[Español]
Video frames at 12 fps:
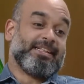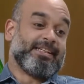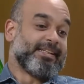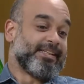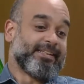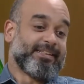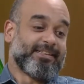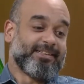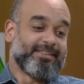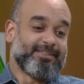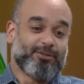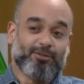
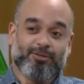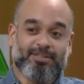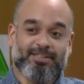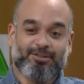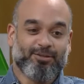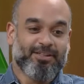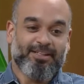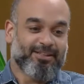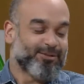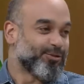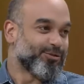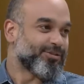Eh, entonces yo
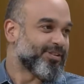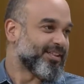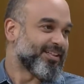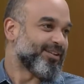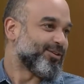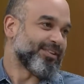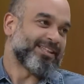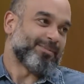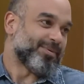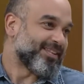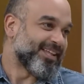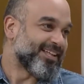dije, yo no sé qué es lo que está
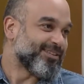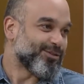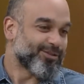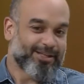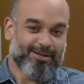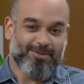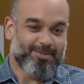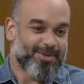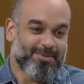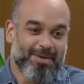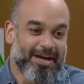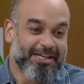pasando, ¿sabes? A
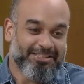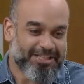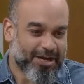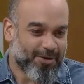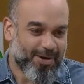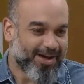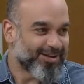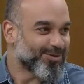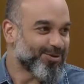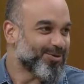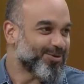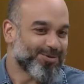mí me han echado
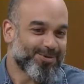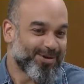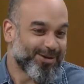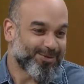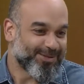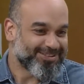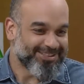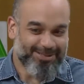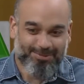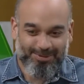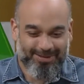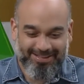algo o algo así,
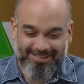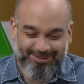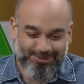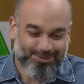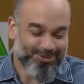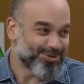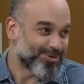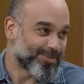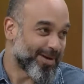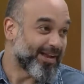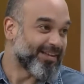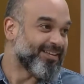porque es que esto no es
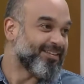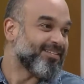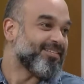normal. No se